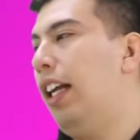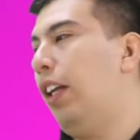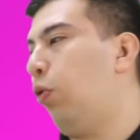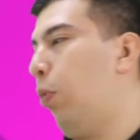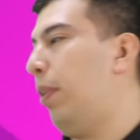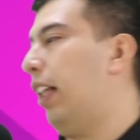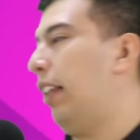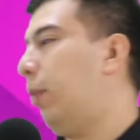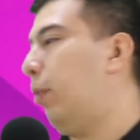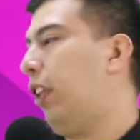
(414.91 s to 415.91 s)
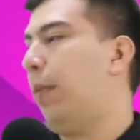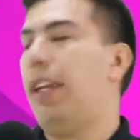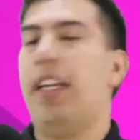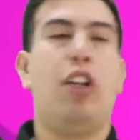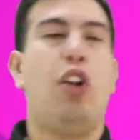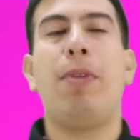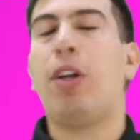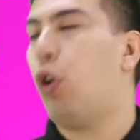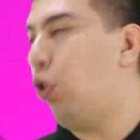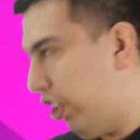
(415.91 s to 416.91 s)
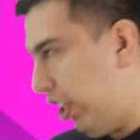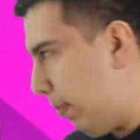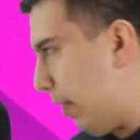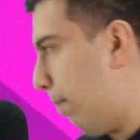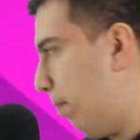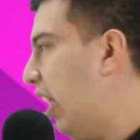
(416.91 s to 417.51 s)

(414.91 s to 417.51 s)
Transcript: En su nominativo terminan en omicron sigma